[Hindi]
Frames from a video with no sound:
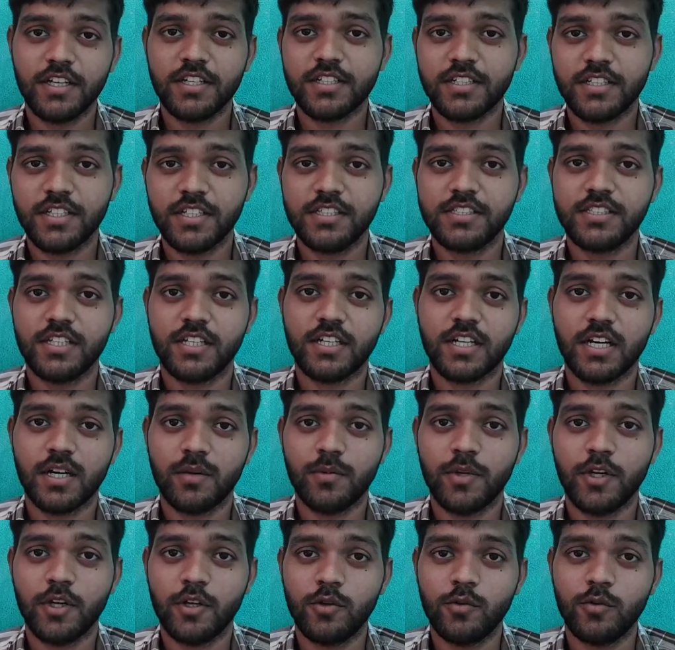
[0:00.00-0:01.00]
एक टीचर
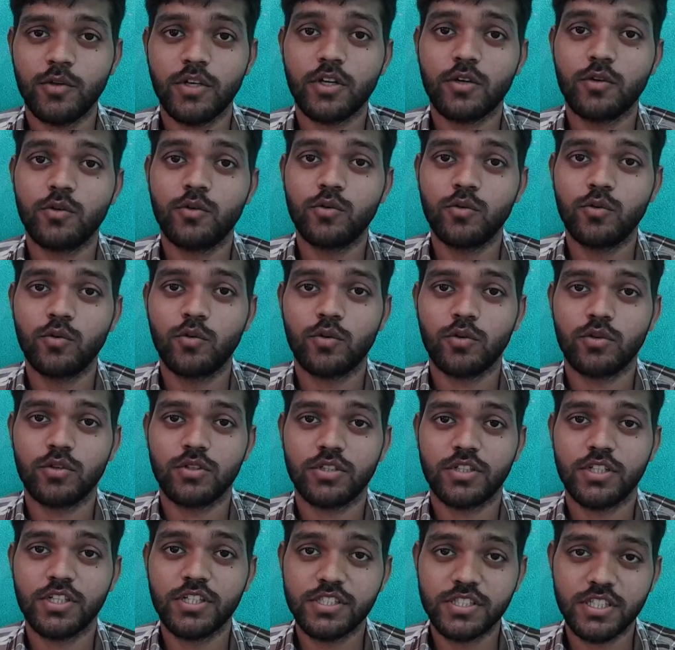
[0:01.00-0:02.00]
का वैल्यू एक गुरु
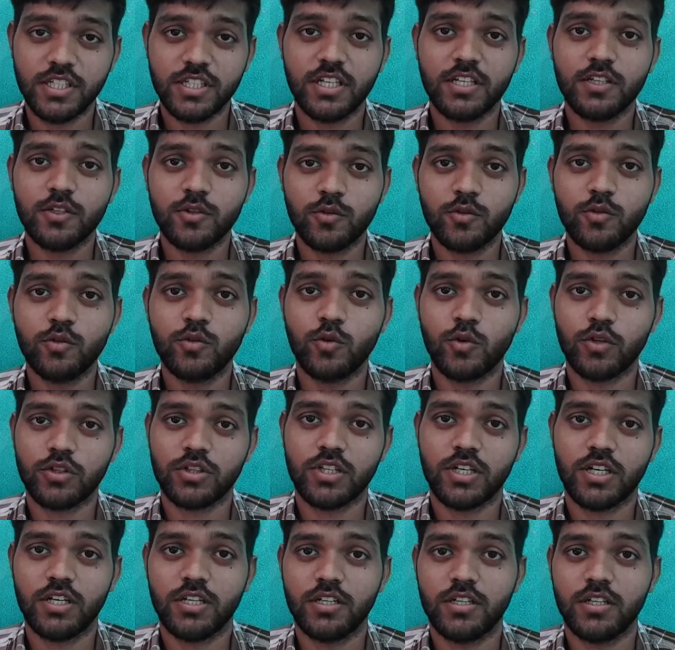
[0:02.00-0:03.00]
टीचर यानी गुरु
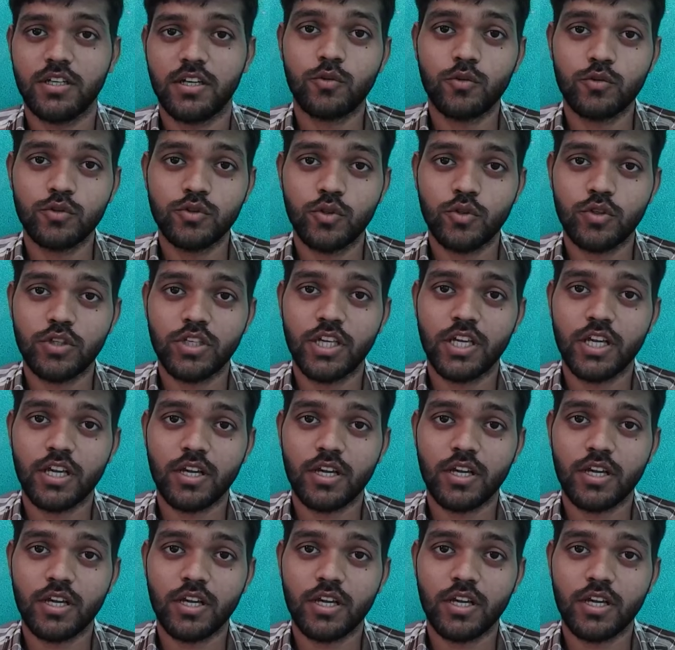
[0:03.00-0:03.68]
होता है गुरु जो